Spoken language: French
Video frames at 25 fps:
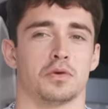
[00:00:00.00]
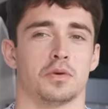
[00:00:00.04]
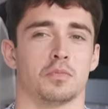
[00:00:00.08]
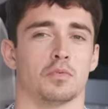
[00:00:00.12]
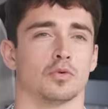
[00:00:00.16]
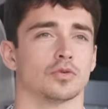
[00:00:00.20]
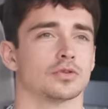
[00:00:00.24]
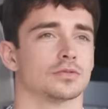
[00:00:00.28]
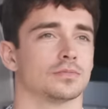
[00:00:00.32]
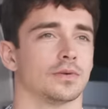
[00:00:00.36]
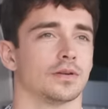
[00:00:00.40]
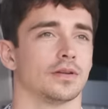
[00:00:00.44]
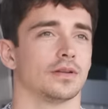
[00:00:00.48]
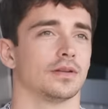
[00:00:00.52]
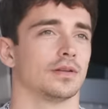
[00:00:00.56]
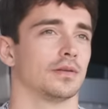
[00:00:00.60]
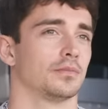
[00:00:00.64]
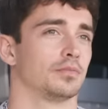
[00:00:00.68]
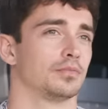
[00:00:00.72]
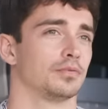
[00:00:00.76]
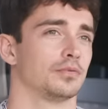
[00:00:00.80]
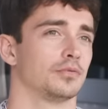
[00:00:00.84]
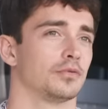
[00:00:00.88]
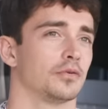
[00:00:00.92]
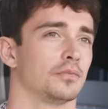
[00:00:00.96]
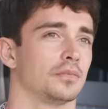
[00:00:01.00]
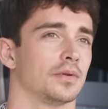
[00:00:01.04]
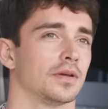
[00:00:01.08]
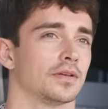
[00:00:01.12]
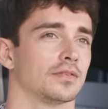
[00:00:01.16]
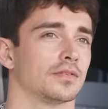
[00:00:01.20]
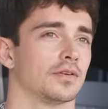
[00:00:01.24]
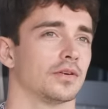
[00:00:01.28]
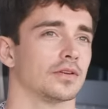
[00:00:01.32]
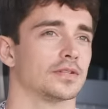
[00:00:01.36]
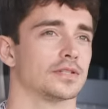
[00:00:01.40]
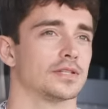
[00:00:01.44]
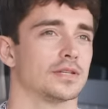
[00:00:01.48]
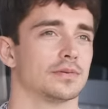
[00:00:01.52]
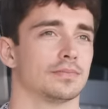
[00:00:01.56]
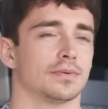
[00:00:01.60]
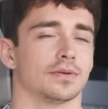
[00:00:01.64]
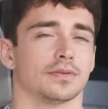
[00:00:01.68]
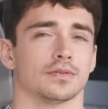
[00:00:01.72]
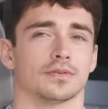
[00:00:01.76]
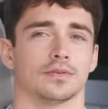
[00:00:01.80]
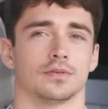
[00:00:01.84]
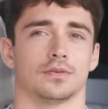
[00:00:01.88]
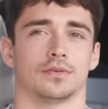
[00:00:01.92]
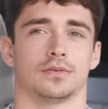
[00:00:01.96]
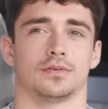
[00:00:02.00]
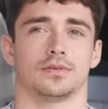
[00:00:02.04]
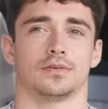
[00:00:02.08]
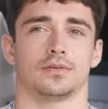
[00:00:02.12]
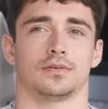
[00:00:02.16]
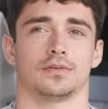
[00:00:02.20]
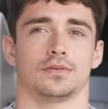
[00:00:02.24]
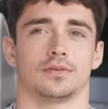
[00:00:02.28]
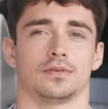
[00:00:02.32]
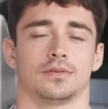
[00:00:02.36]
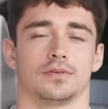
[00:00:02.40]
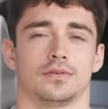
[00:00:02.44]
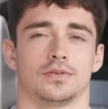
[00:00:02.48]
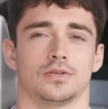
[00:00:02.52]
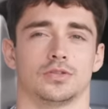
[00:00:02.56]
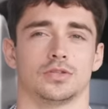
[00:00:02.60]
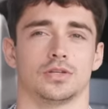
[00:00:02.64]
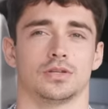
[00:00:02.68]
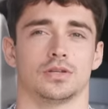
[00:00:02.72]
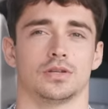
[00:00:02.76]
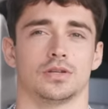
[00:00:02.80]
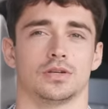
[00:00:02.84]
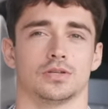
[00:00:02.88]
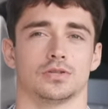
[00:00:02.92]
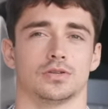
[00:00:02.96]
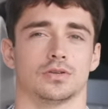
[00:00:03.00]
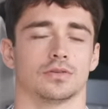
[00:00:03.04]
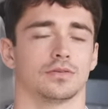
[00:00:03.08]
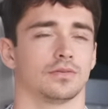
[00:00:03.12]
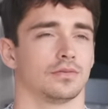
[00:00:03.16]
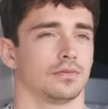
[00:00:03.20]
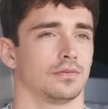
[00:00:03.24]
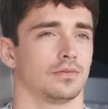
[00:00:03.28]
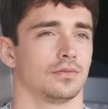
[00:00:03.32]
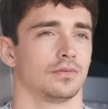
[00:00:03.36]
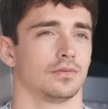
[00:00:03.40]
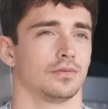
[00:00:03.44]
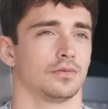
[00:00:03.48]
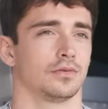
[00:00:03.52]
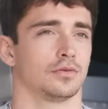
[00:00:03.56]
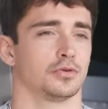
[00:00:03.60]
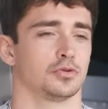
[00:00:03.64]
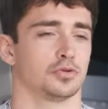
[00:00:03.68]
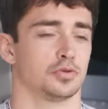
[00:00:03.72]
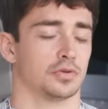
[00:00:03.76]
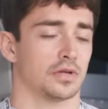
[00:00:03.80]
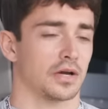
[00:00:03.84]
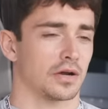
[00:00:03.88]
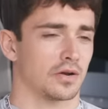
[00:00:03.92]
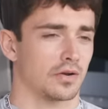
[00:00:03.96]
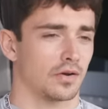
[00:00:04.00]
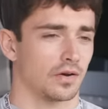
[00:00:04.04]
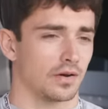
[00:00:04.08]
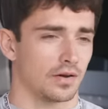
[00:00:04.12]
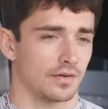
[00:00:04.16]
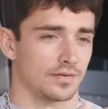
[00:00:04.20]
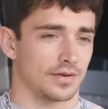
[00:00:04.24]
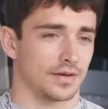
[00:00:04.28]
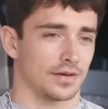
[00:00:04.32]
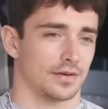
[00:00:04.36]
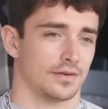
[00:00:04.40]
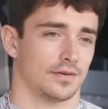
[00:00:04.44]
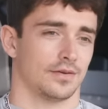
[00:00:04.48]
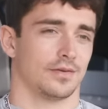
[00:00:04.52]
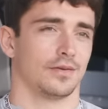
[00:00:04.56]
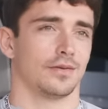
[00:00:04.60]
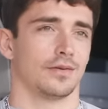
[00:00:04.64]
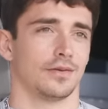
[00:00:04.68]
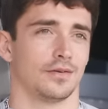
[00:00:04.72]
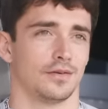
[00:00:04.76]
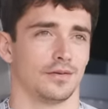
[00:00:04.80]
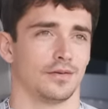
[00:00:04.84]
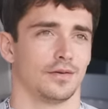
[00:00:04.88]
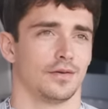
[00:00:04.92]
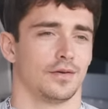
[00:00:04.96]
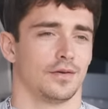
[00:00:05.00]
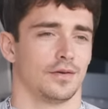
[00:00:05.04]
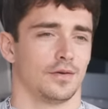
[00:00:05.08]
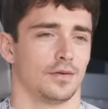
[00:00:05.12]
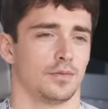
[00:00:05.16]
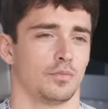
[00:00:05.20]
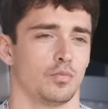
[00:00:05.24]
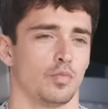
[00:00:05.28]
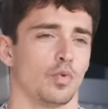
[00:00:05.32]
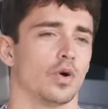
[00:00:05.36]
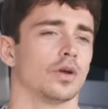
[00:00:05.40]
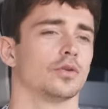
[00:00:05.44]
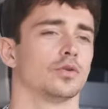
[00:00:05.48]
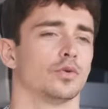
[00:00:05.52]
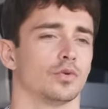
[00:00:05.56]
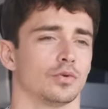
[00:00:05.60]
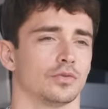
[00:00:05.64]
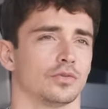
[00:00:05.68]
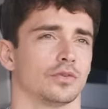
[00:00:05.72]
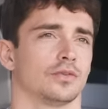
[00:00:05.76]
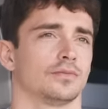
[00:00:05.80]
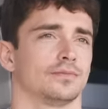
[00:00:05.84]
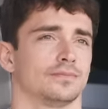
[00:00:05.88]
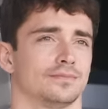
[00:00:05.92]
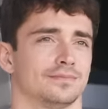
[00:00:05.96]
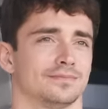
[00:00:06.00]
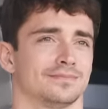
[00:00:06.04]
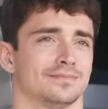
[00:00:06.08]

Mais bon, je m'en étais plutôt bien sorti parce que j'ai dit des choses que je suis d'accord avec moi de 11 ans.